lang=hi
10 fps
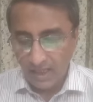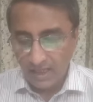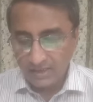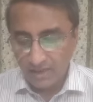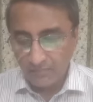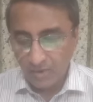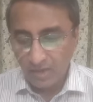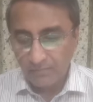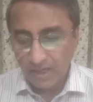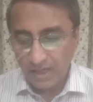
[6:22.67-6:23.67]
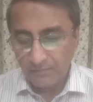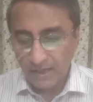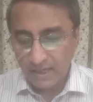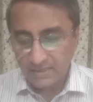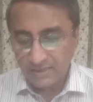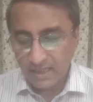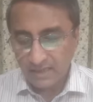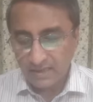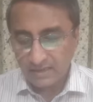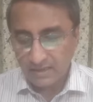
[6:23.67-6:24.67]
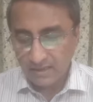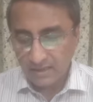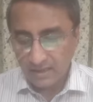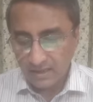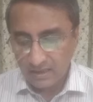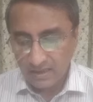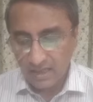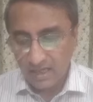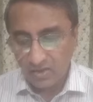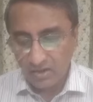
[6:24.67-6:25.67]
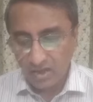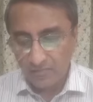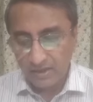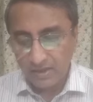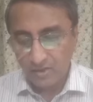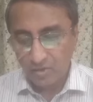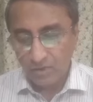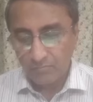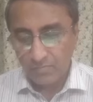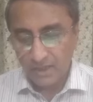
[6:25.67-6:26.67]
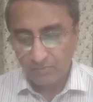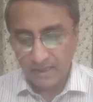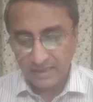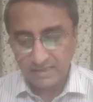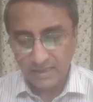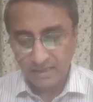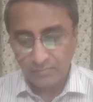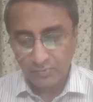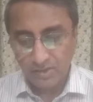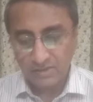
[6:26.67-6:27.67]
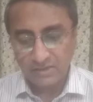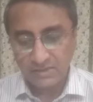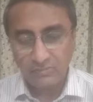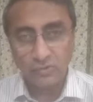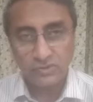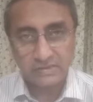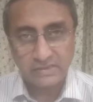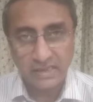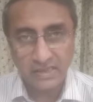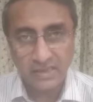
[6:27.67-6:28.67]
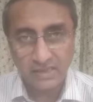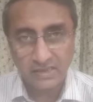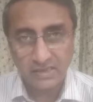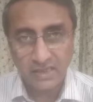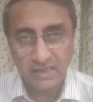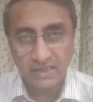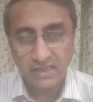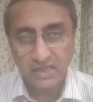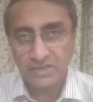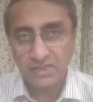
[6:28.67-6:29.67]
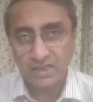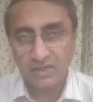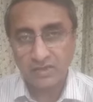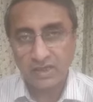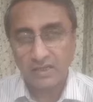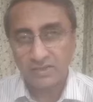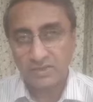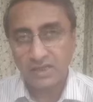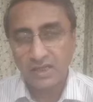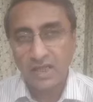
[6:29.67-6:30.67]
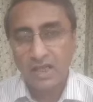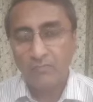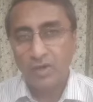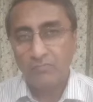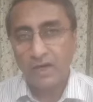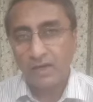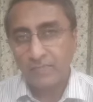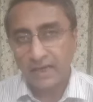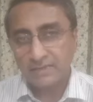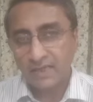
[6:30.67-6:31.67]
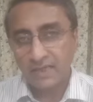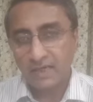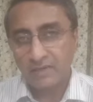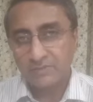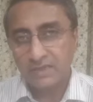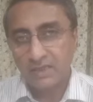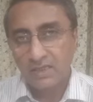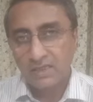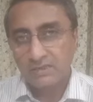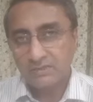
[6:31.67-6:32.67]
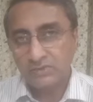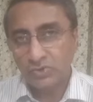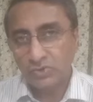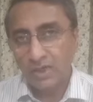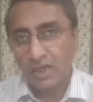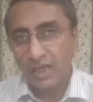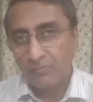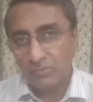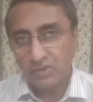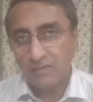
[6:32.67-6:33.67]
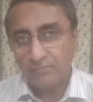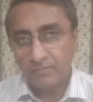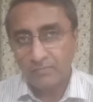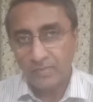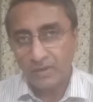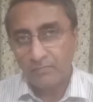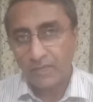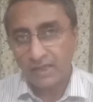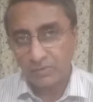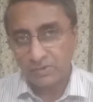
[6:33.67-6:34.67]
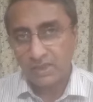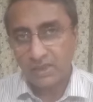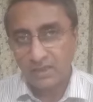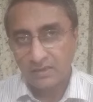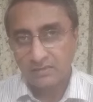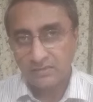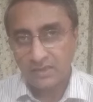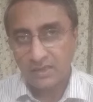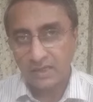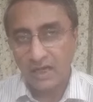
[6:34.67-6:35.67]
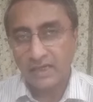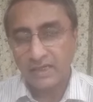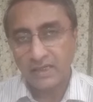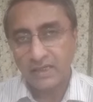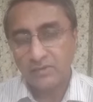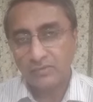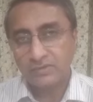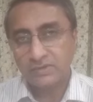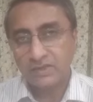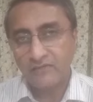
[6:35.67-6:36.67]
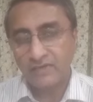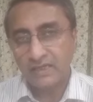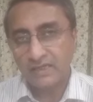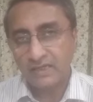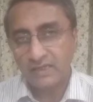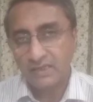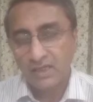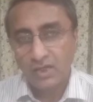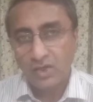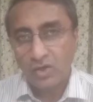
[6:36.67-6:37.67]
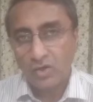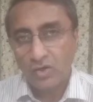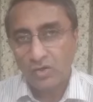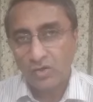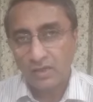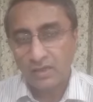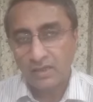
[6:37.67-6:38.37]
अच्छा महबान पाकिस्तान ये एडहॉक कमेटी और महब्बान पाकिस्तान की पूरी तंजीम को तहरील कर दिया गया ये इंटरनेशनल एक ऑर्गेनाइजेशन है महब्बान पाकिस्तान के नाम से जो एम की एम बानी मुतहदा से रिलेटेड है उनसे एफिलेटेड है और